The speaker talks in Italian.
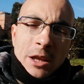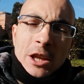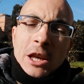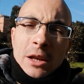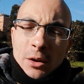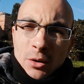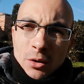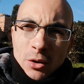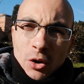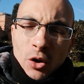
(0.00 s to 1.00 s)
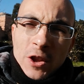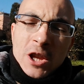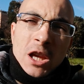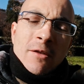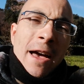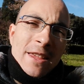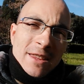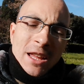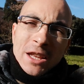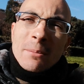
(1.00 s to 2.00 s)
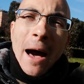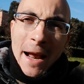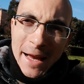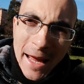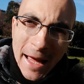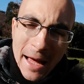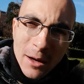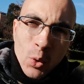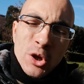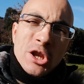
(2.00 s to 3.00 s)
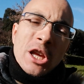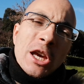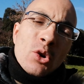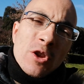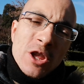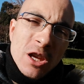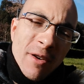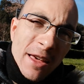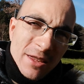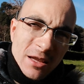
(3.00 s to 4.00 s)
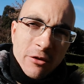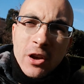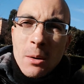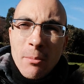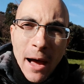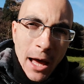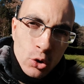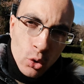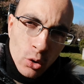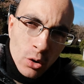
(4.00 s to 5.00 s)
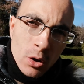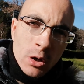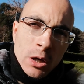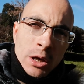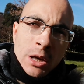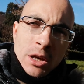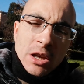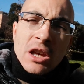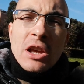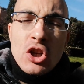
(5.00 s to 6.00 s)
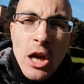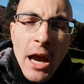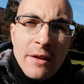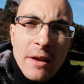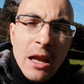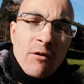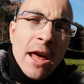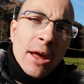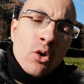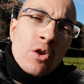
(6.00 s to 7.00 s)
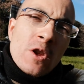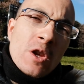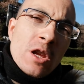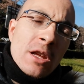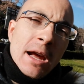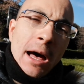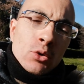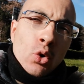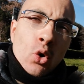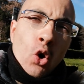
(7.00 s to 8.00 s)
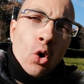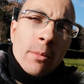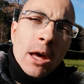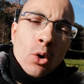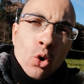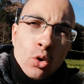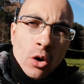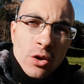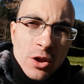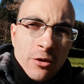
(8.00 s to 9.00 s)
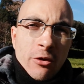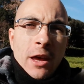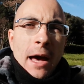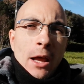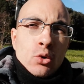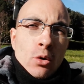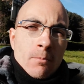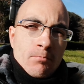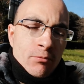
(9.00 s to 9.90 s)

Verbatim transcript: chi non si veste di marca, quindi chi non si veste firmato, in genere viene considerato come uno sfigato.